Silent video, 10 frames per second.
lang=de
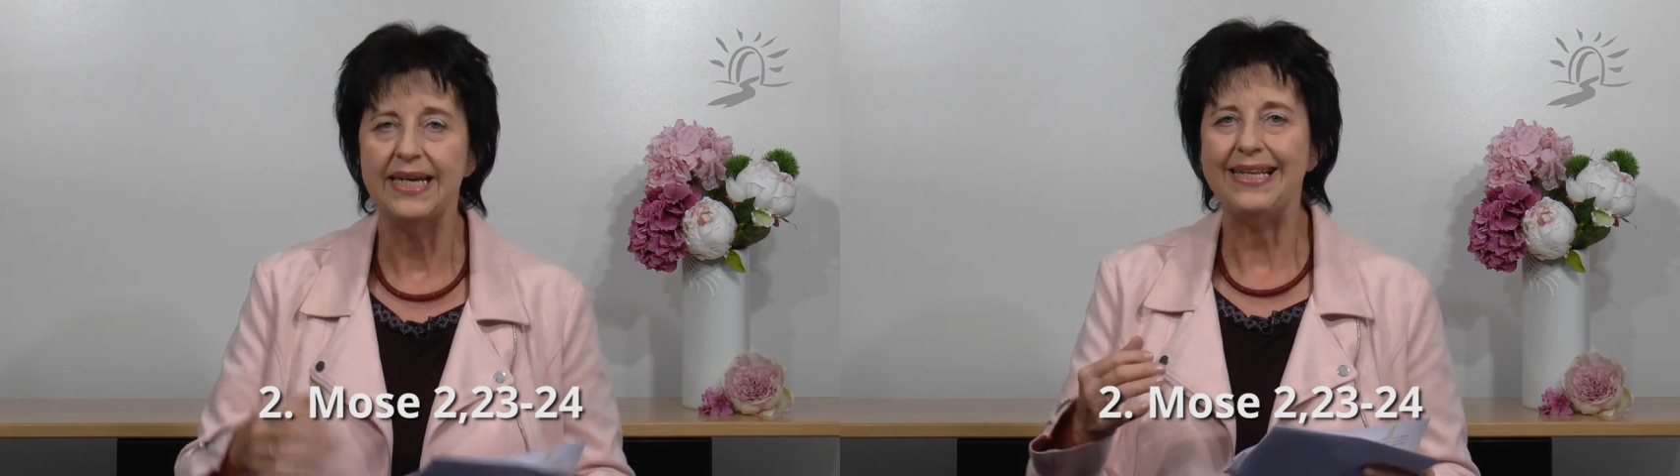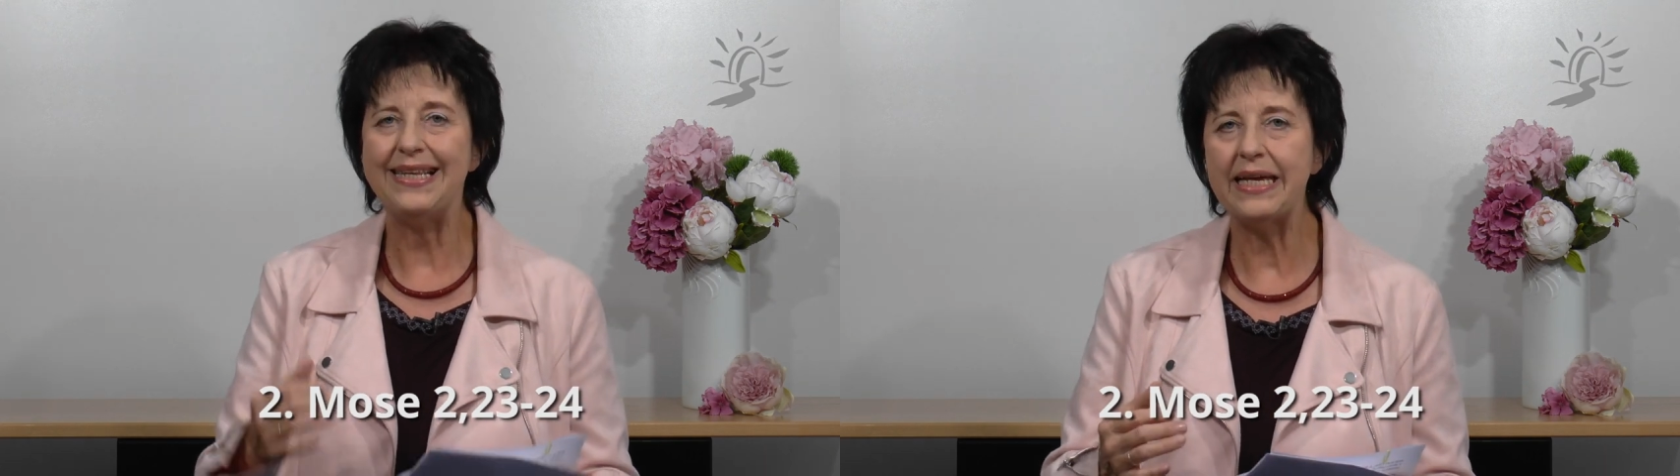
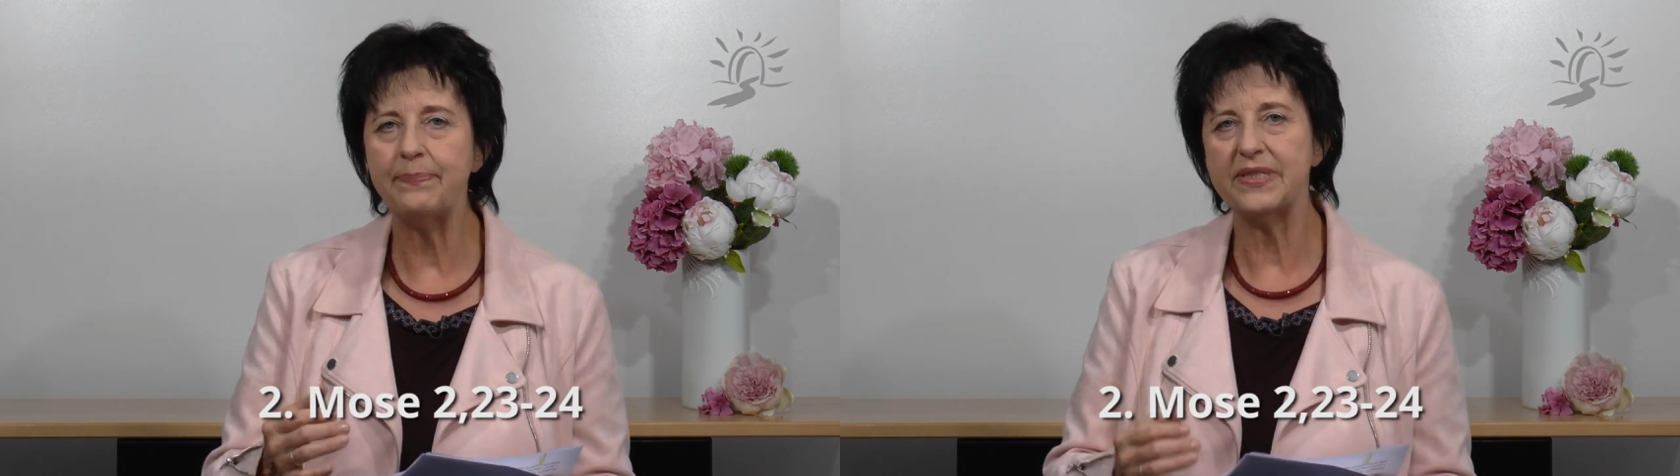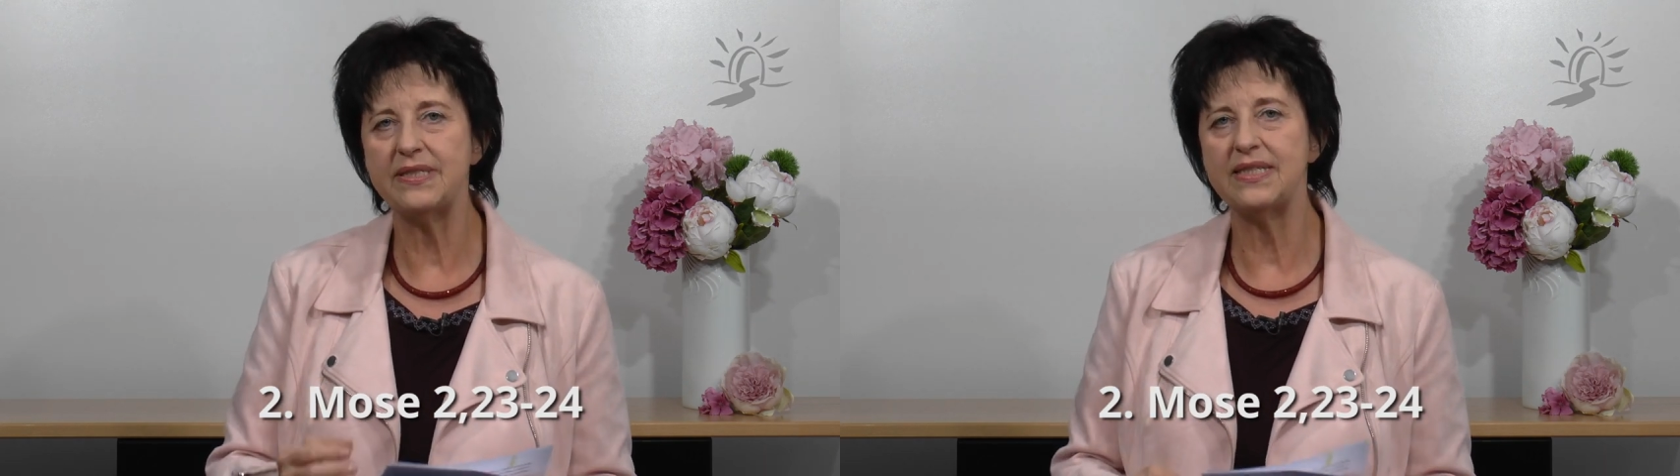
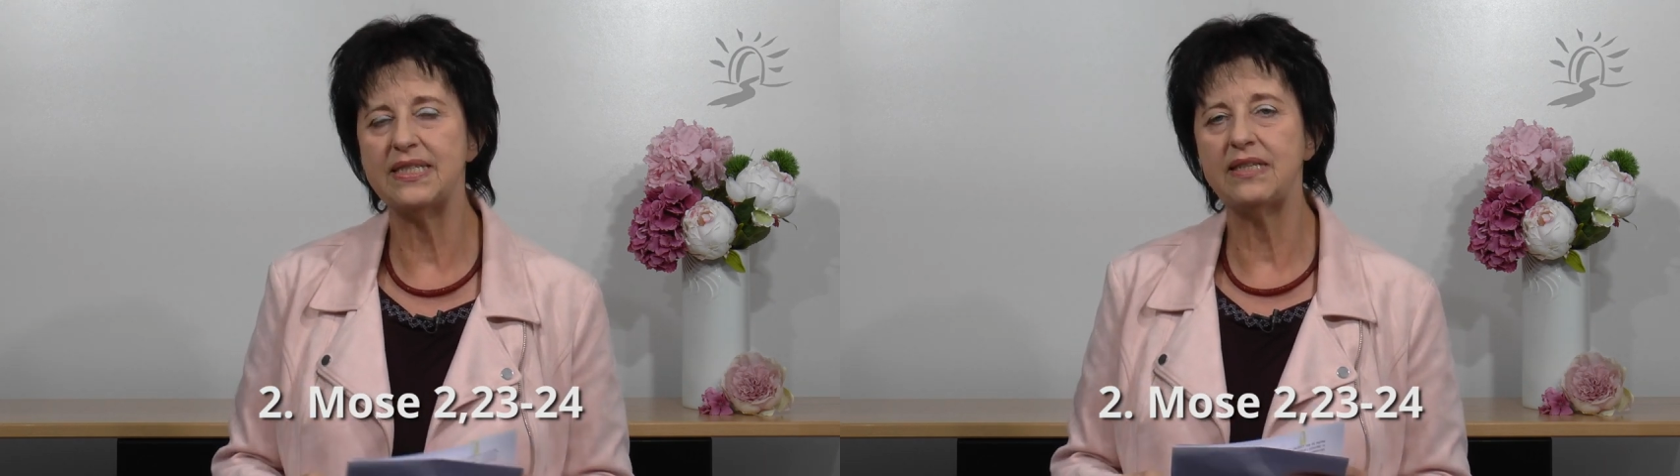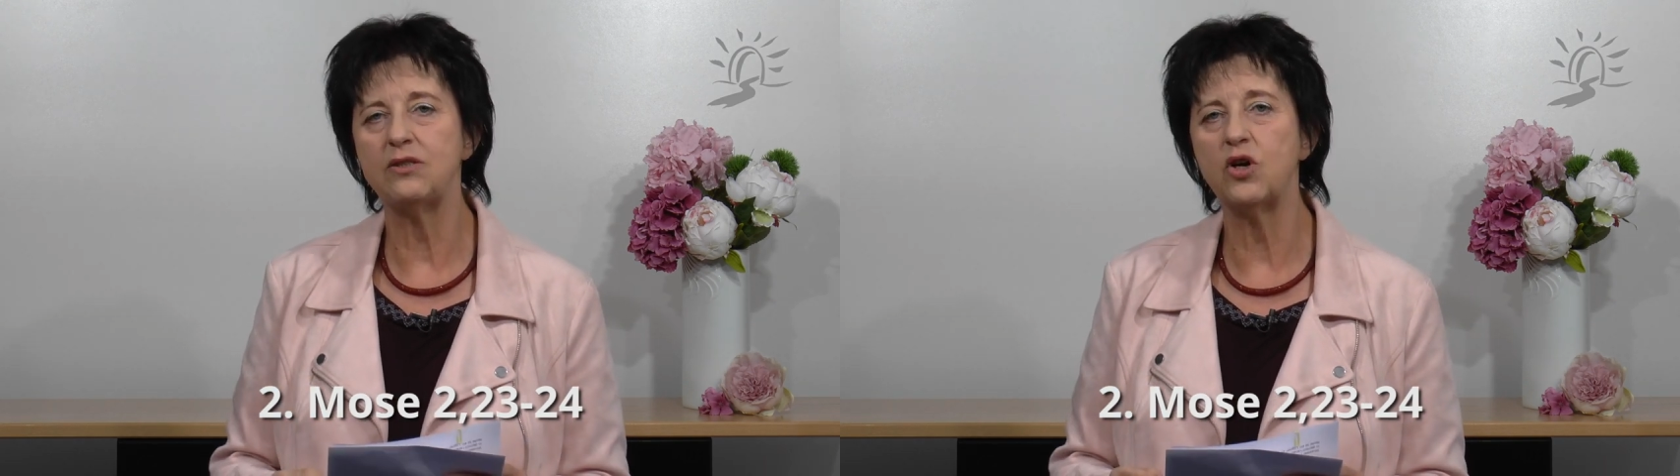lebten
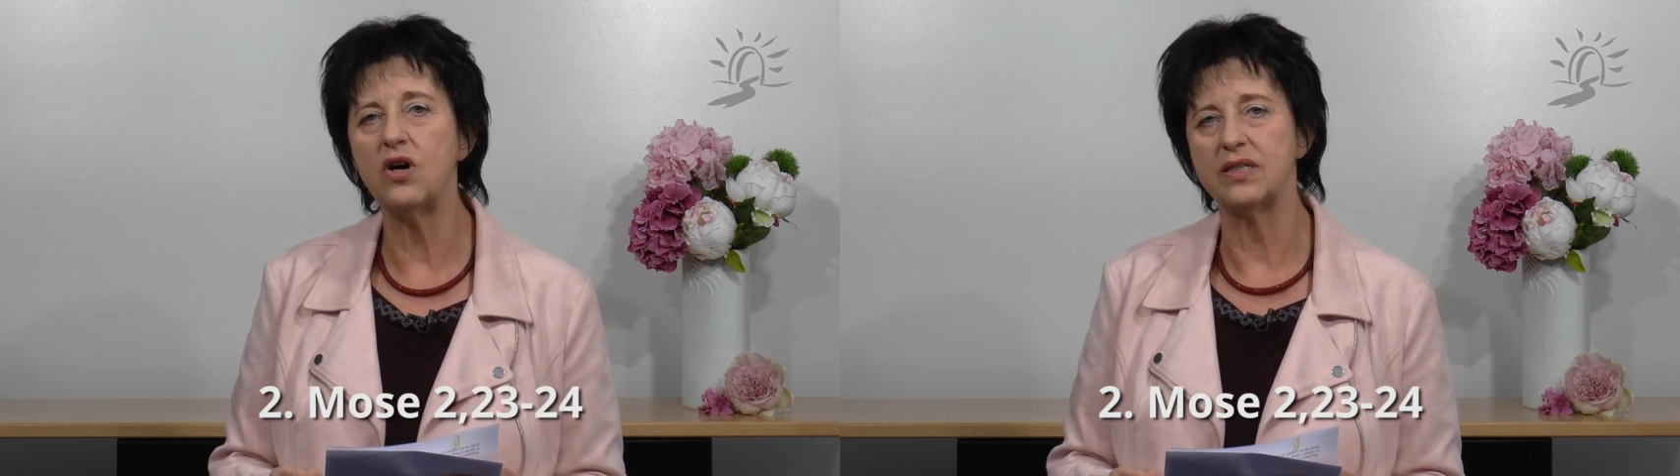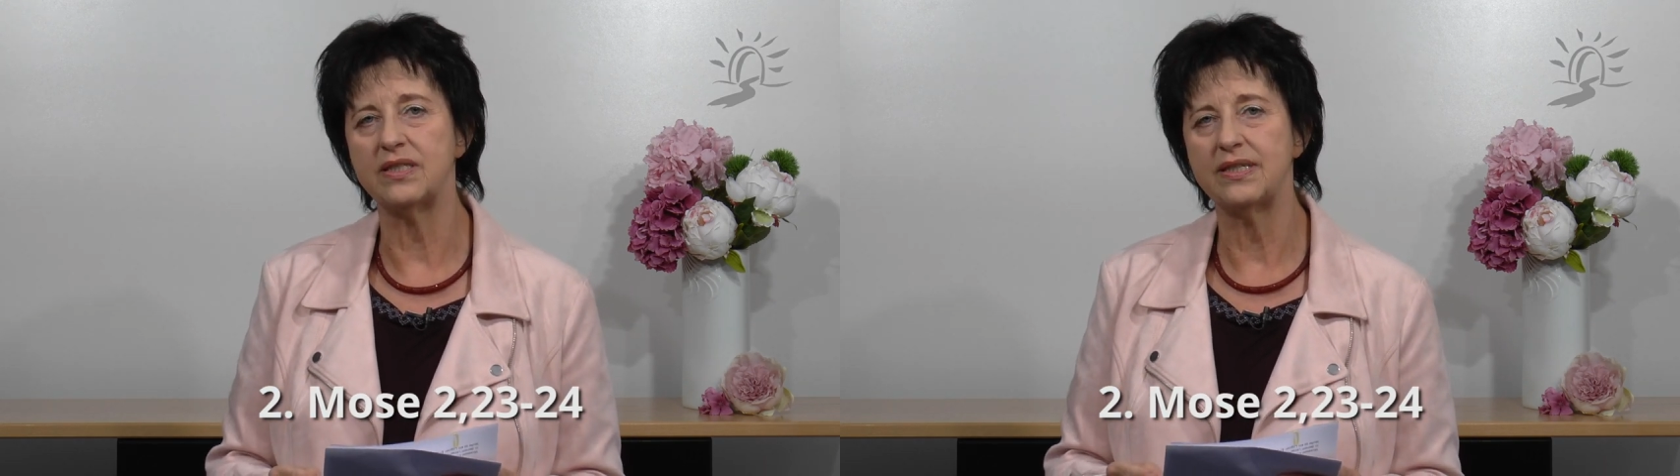sie
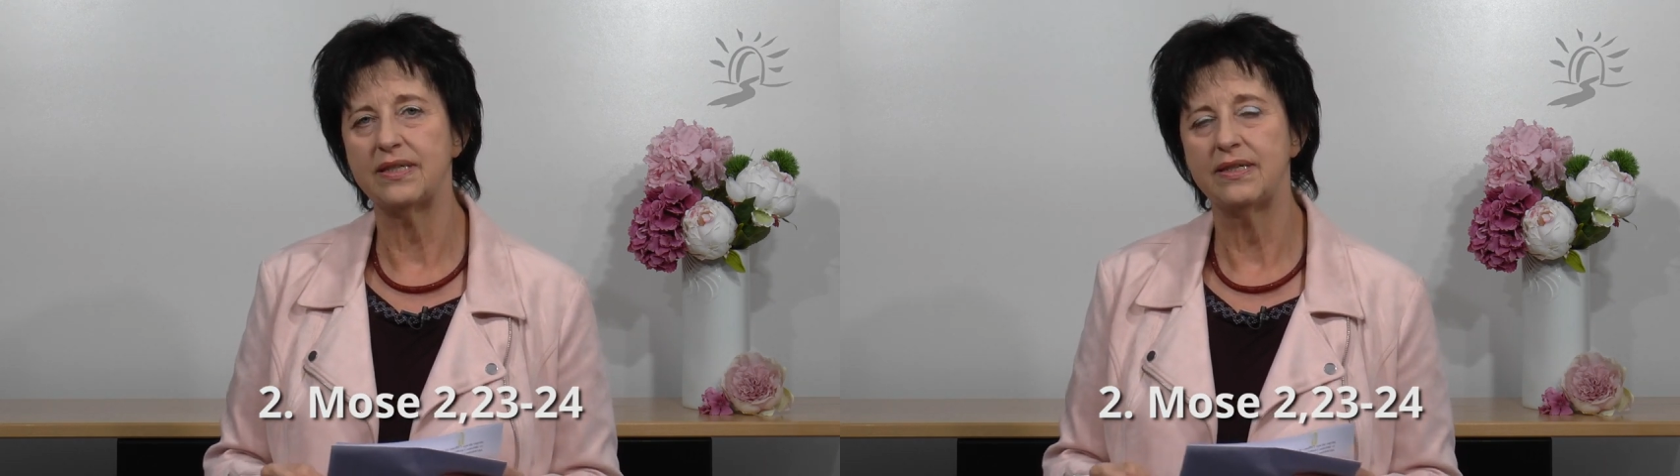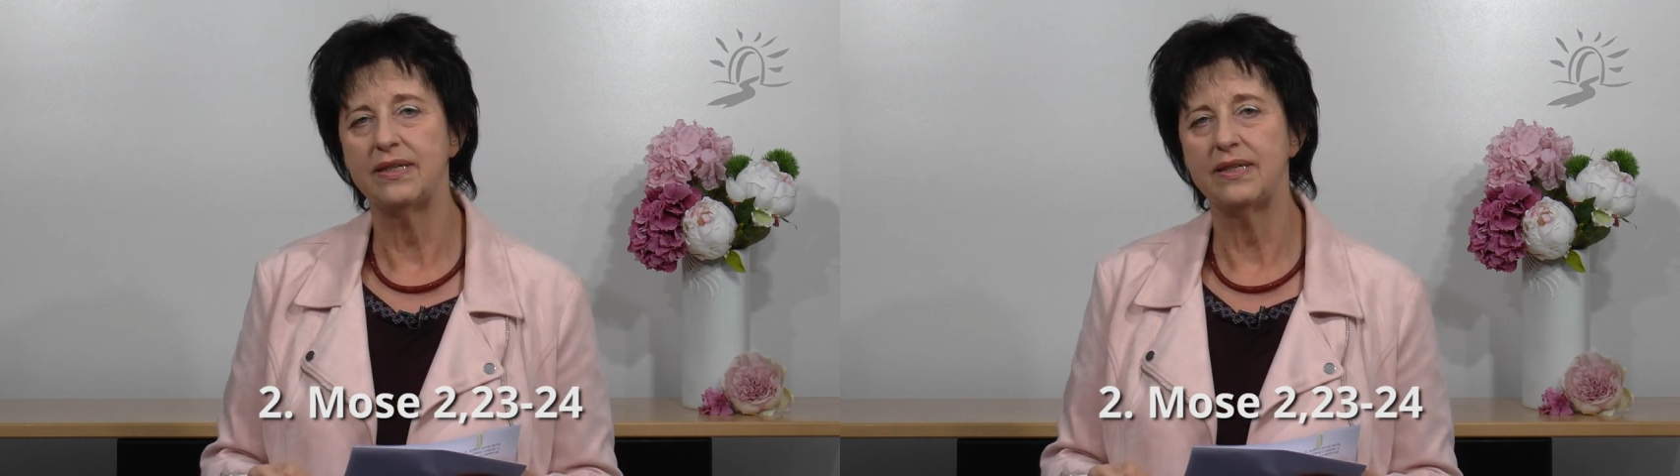dort.